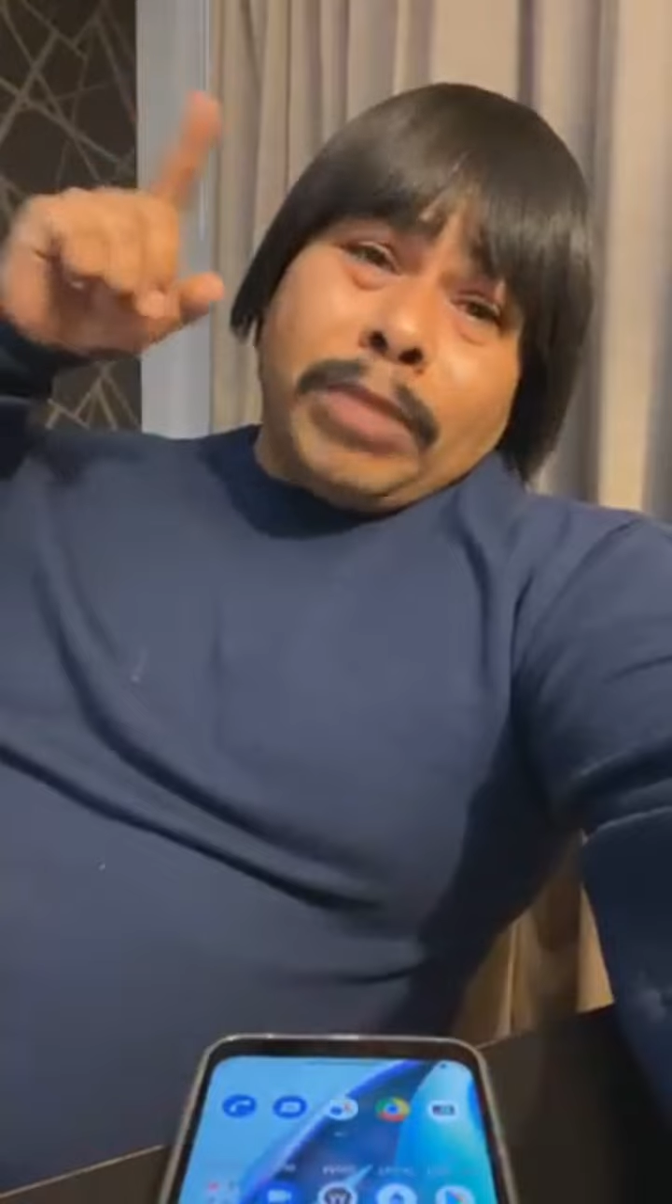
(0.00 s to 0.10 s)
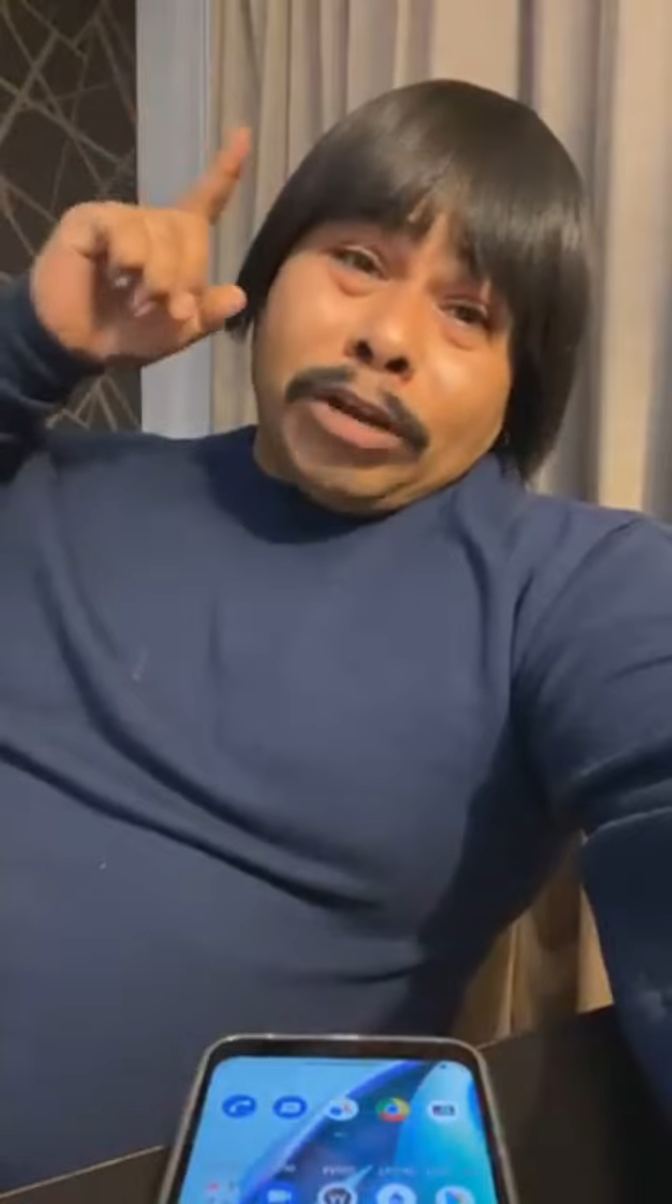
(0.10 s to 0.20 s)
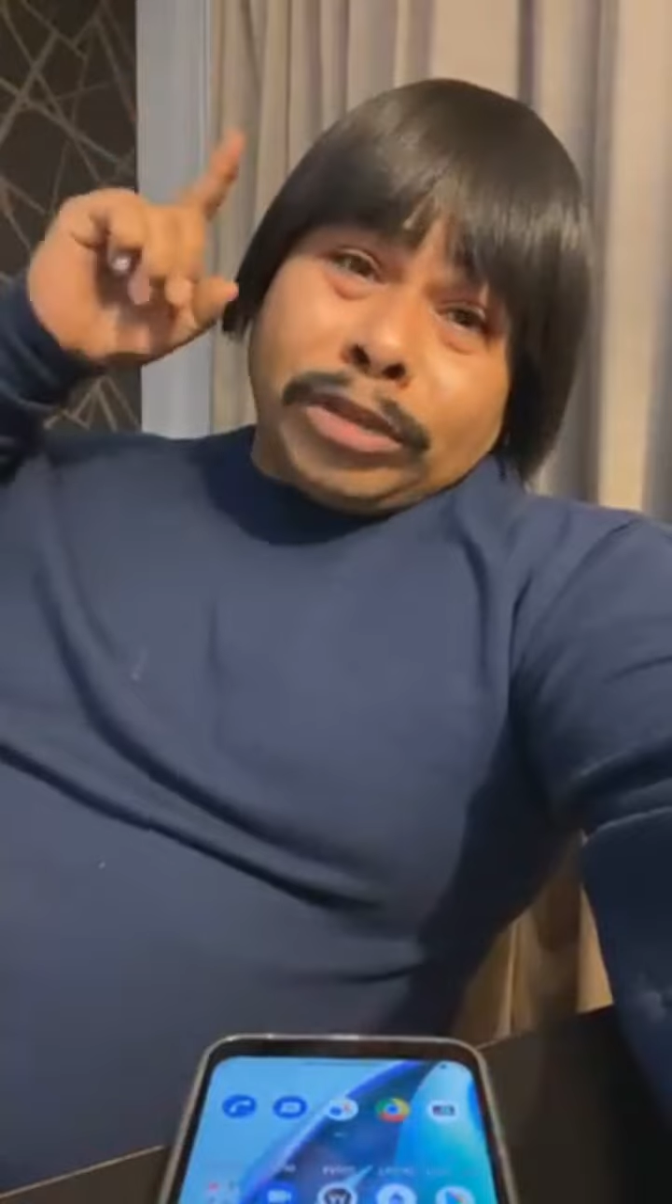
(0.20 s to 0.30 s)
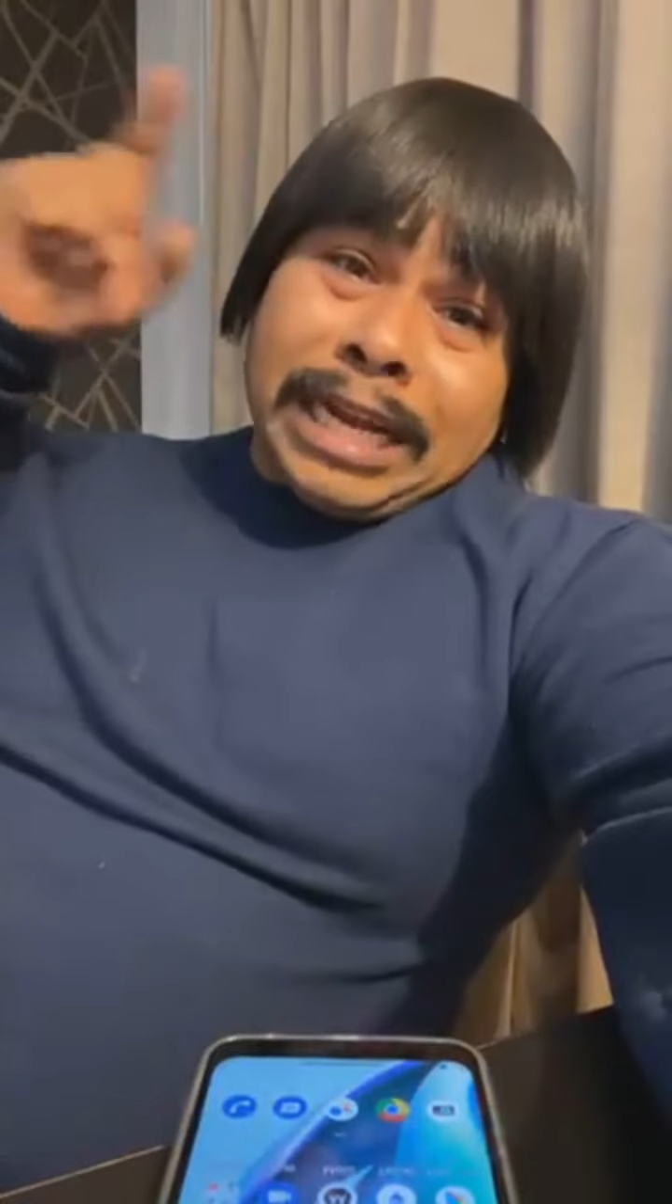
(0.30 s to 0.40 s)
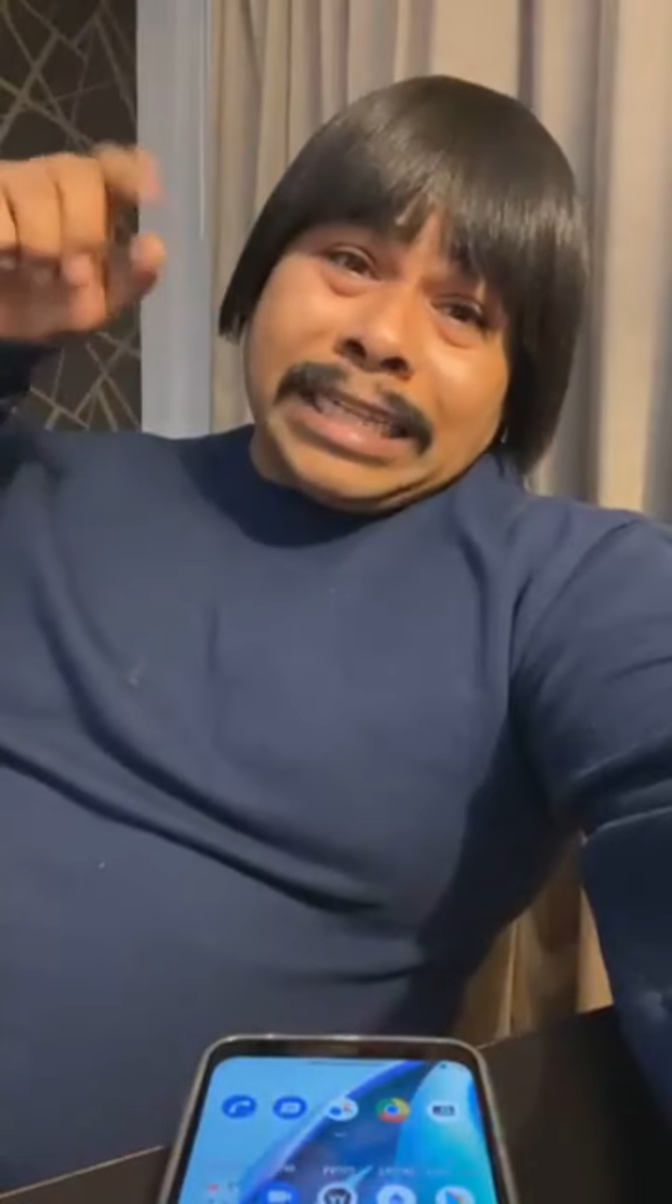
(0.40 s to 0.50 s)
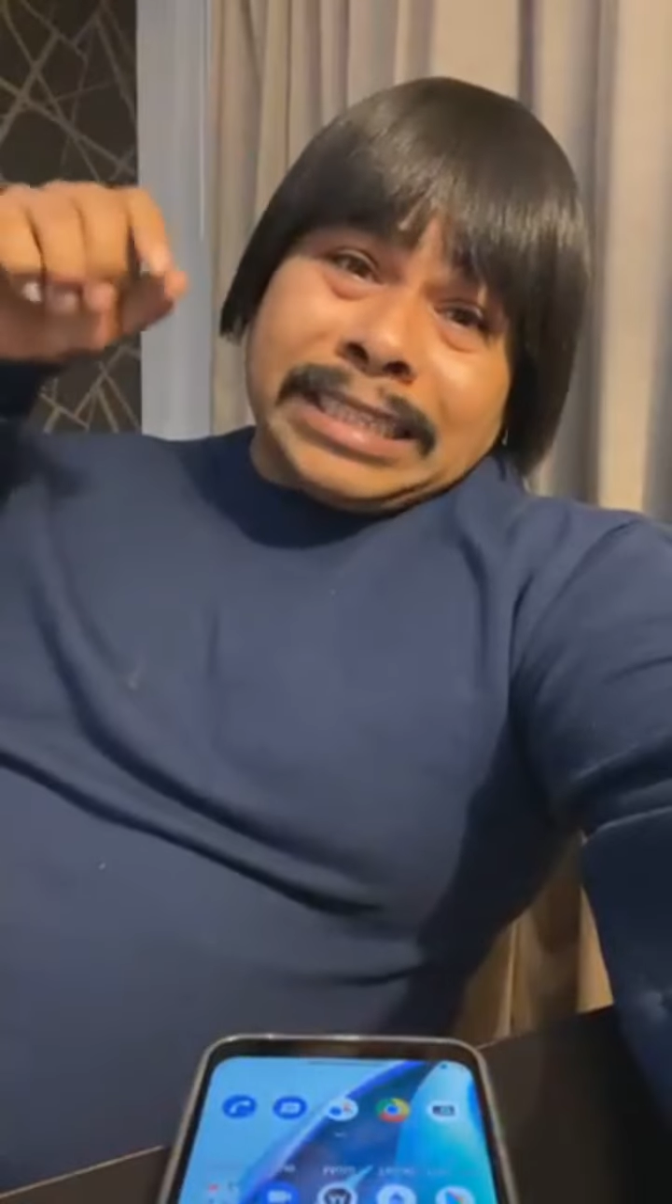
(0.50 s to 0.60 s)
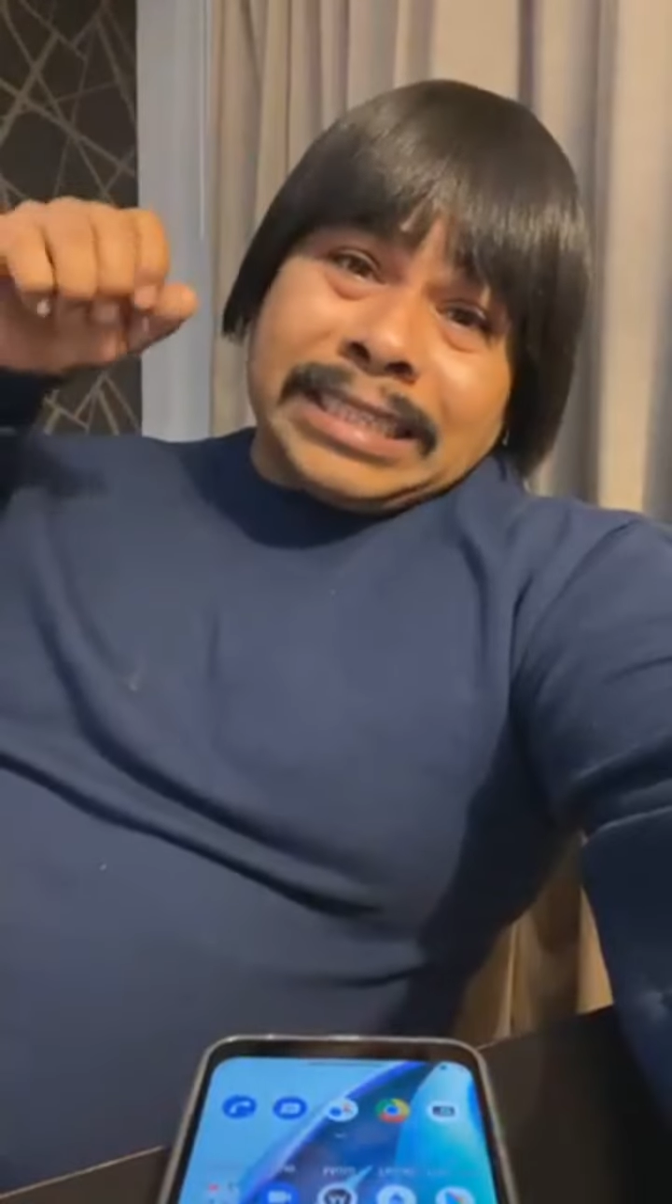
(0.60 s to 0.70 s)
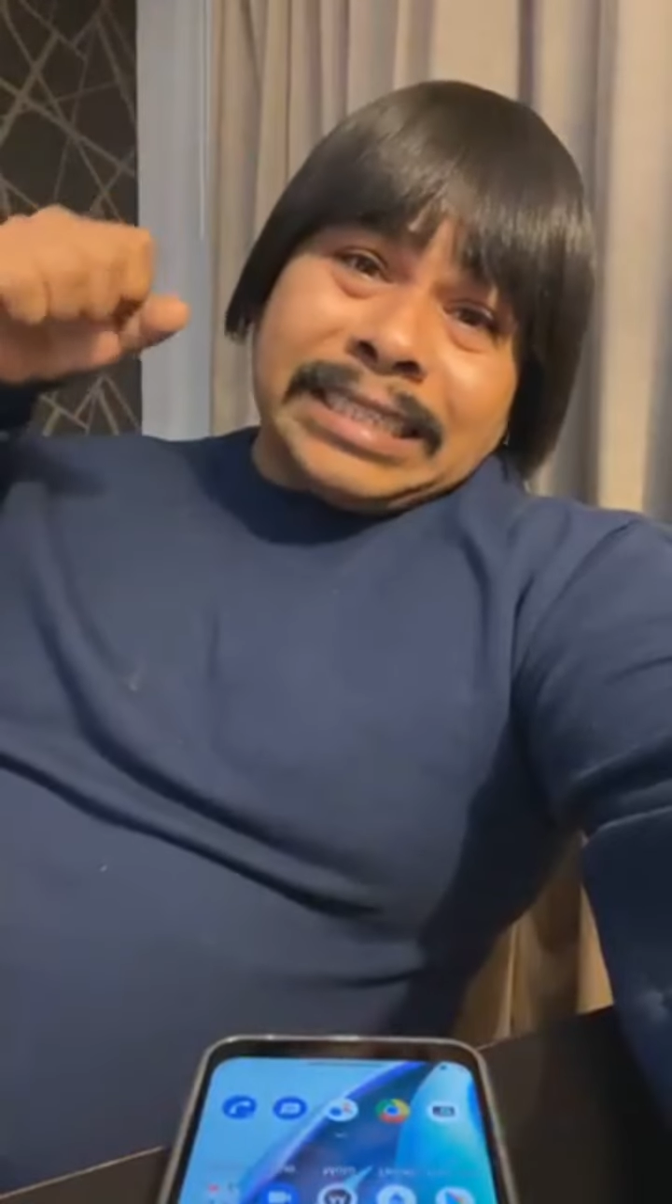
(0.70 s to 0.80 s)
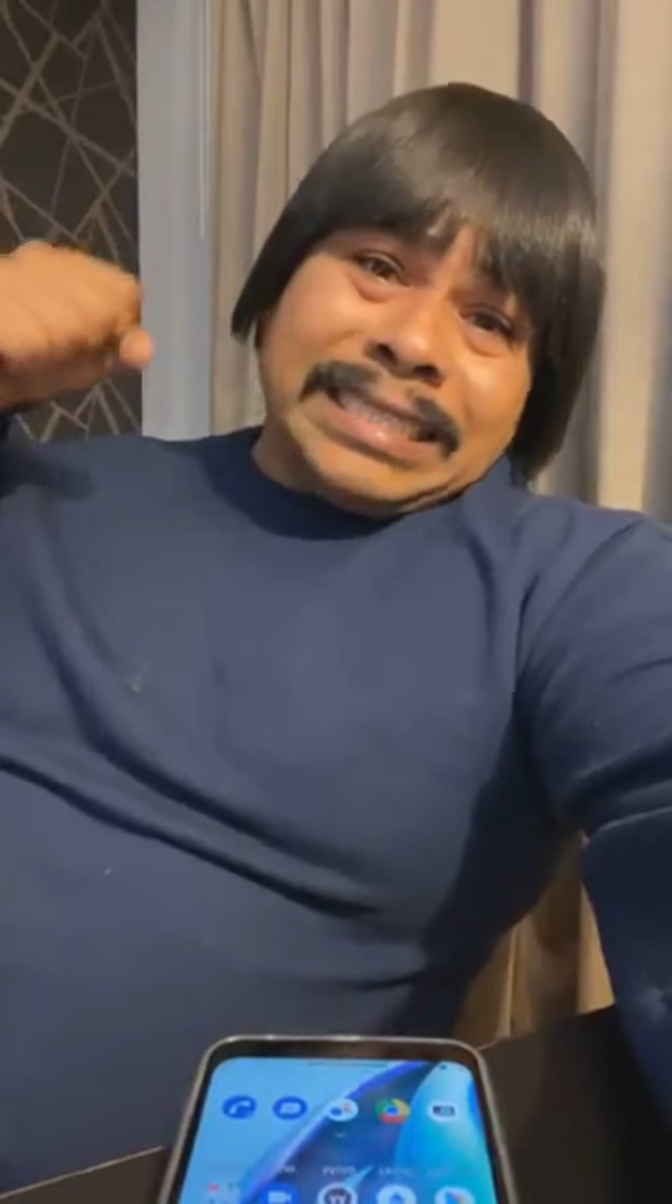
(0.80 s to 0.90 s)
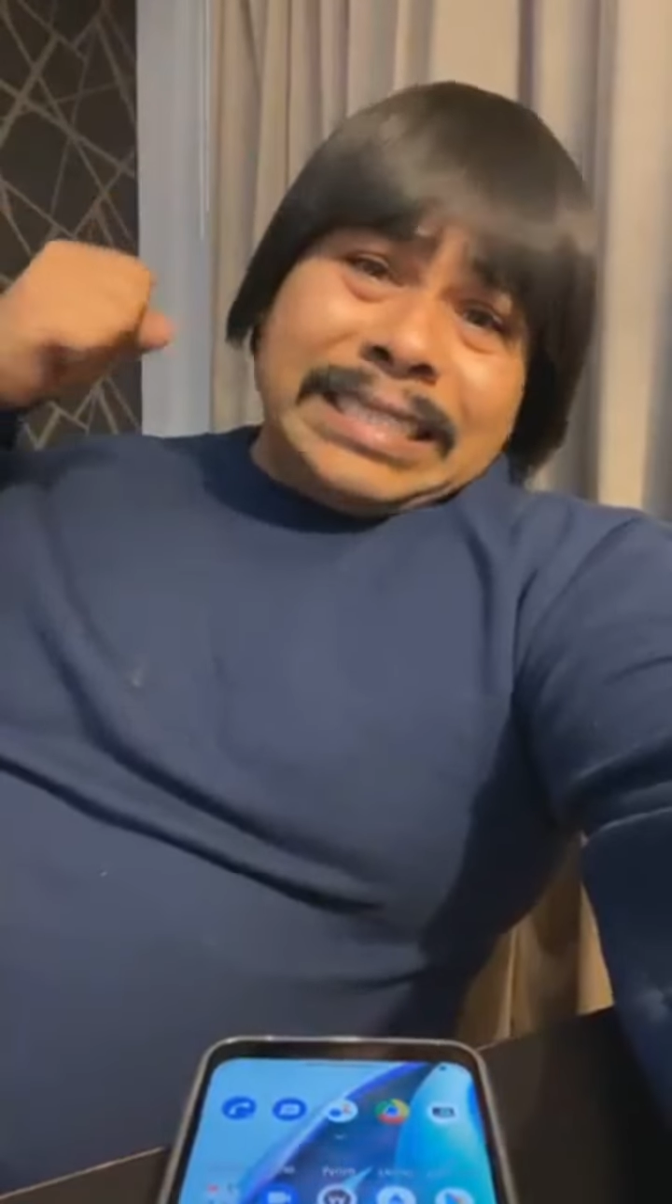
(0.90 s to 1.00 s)
número
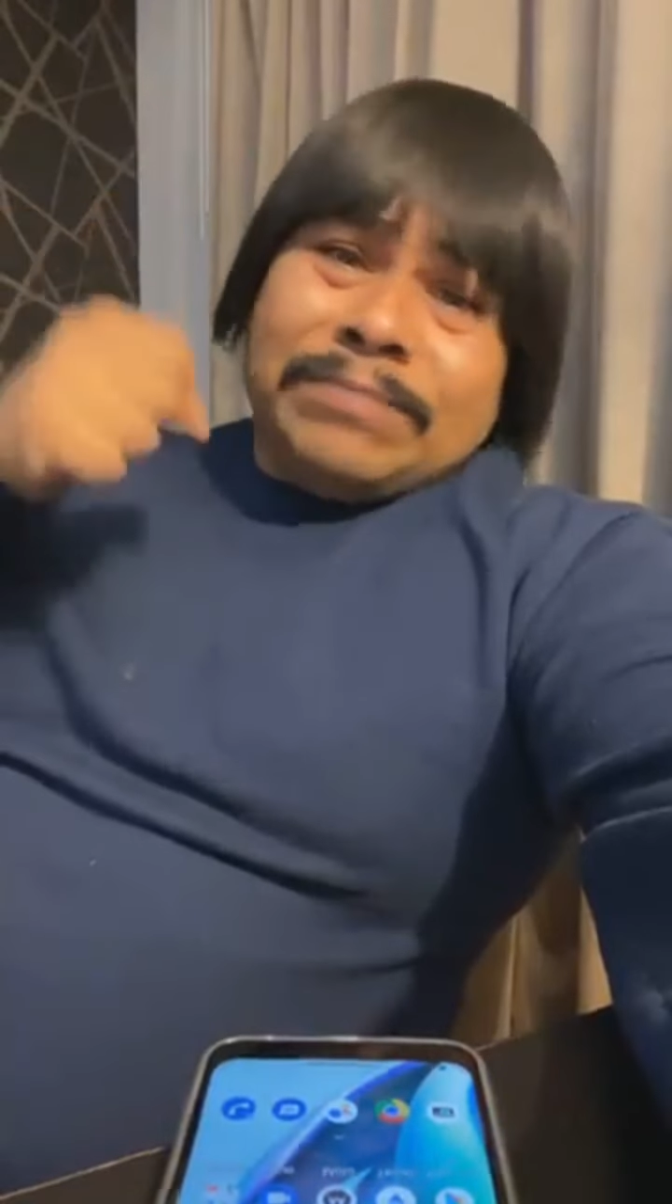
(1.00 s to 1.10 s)
3.